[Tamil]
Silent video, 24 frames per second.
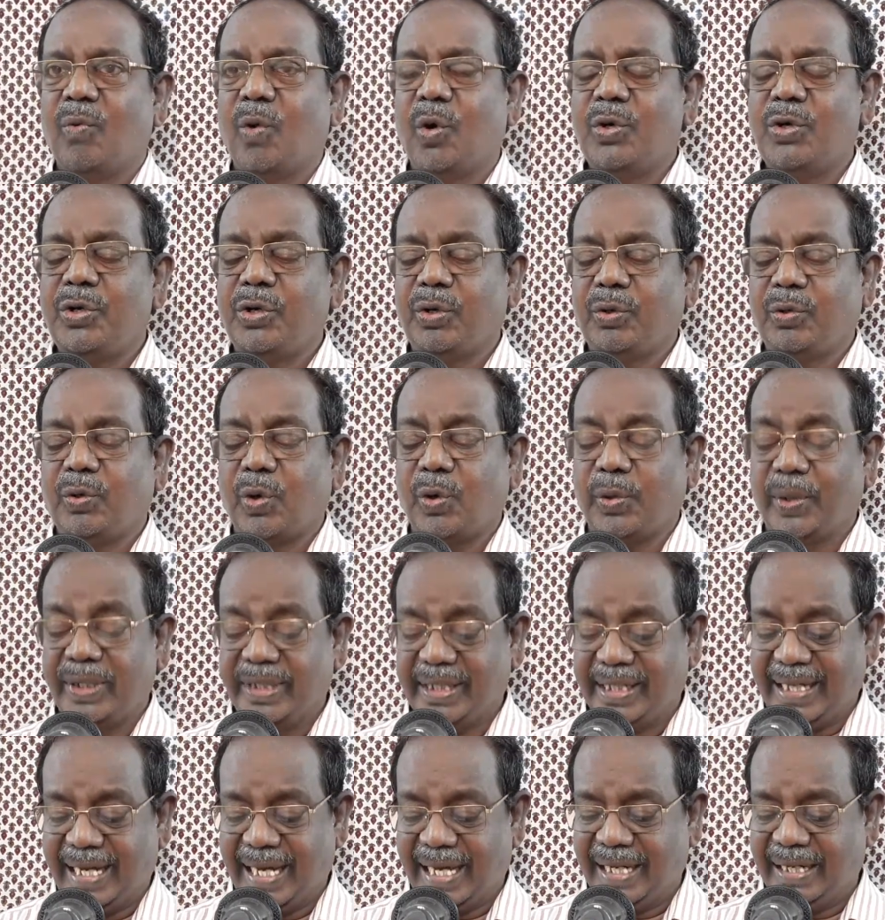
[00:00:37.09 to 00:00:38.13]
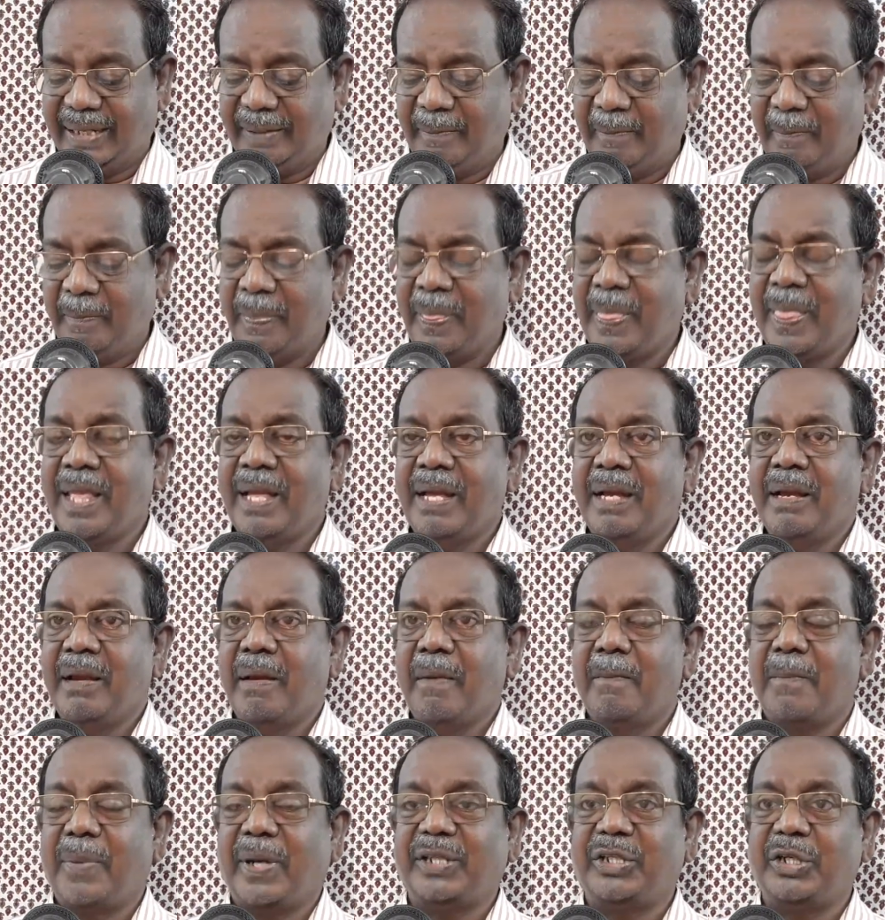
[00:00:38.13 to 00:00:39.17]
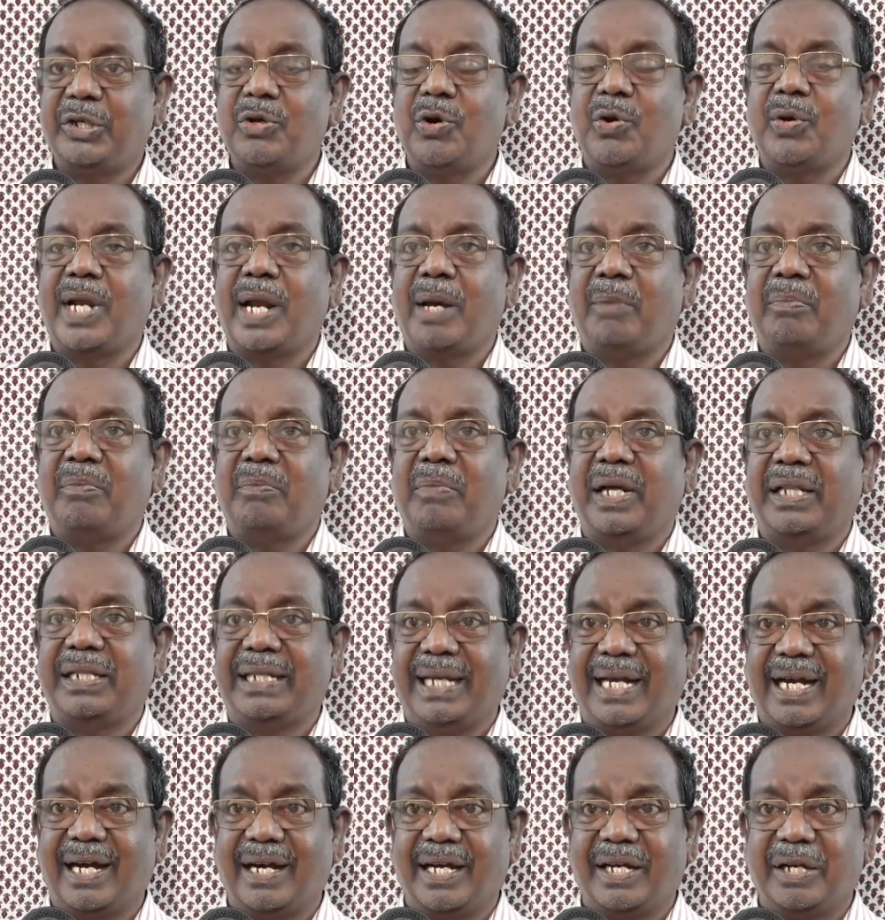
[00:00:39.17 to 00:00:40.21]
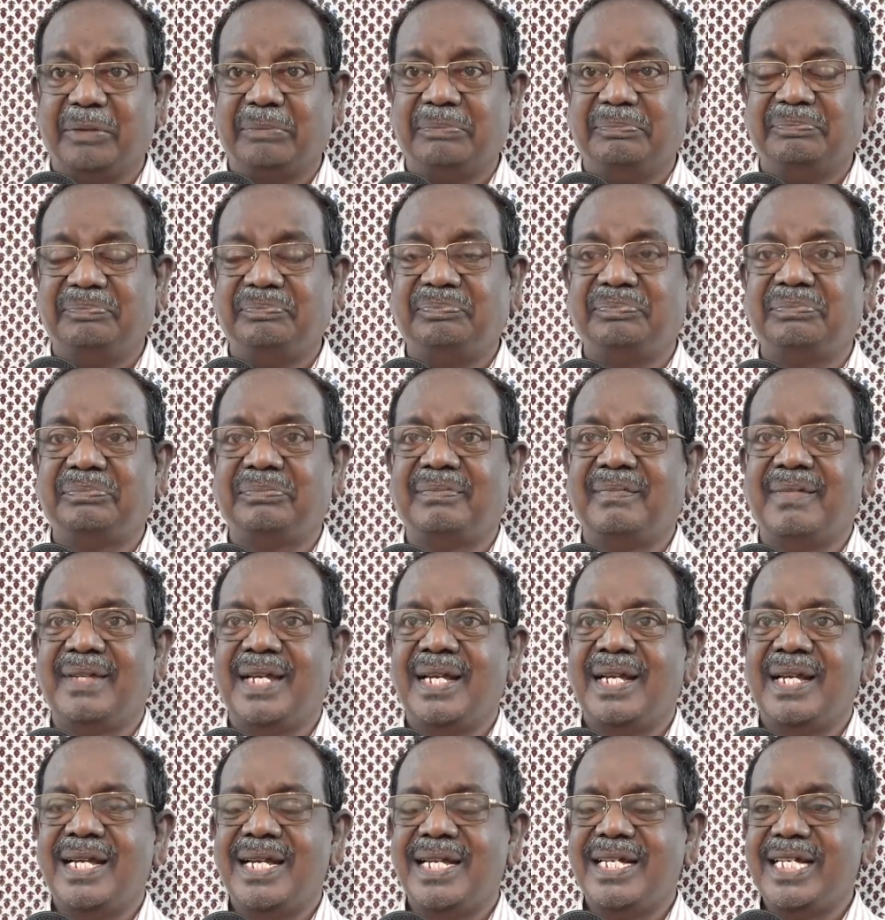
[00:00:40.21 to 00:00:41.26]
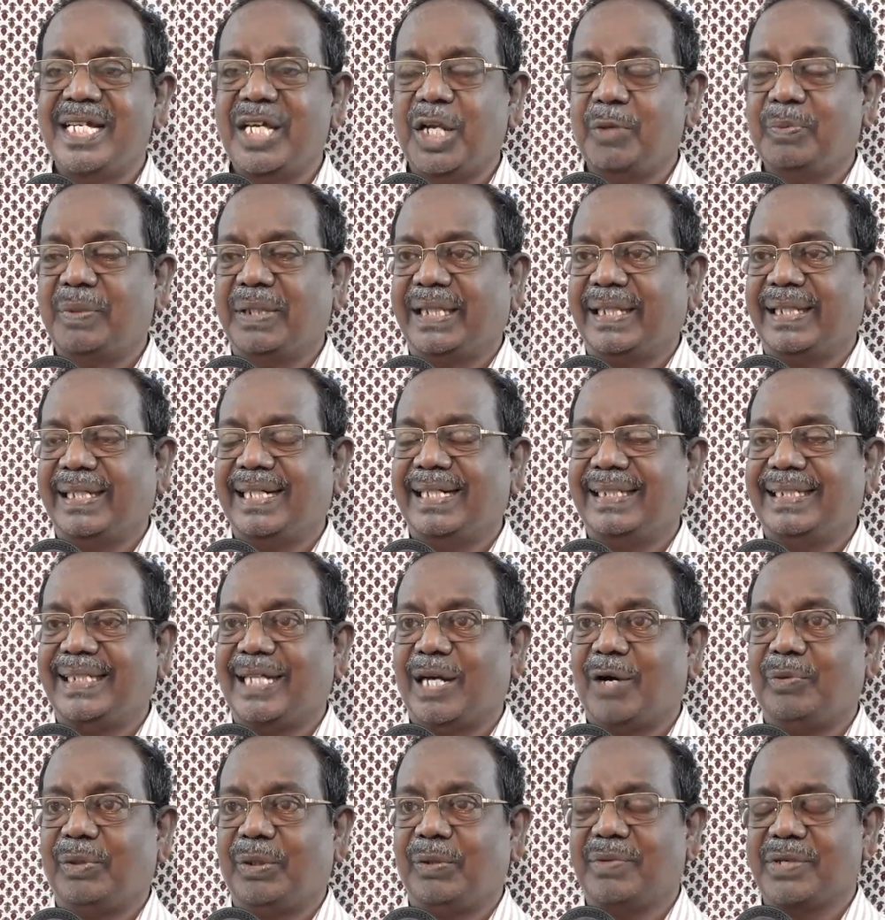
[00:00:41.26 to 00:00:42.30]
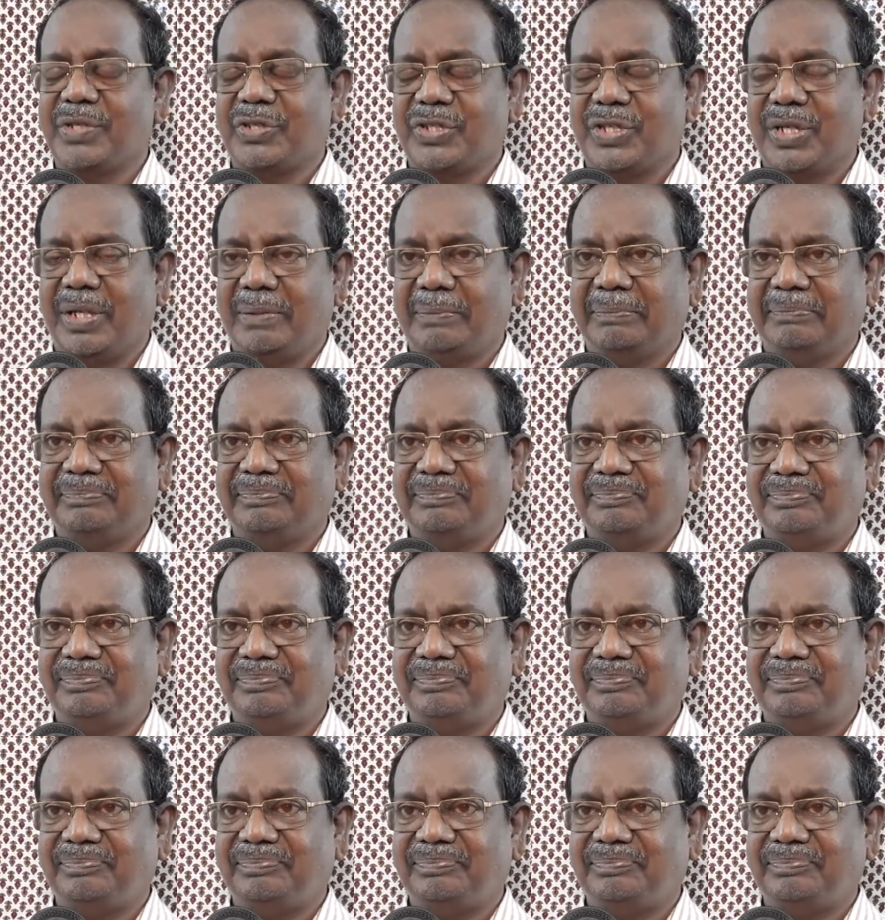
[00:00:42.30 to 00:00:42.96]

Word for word: ஒன்று கொருந்தியர் பதினோராம் அதிகாரம் இருபத்தி எட்டாவது வசனம்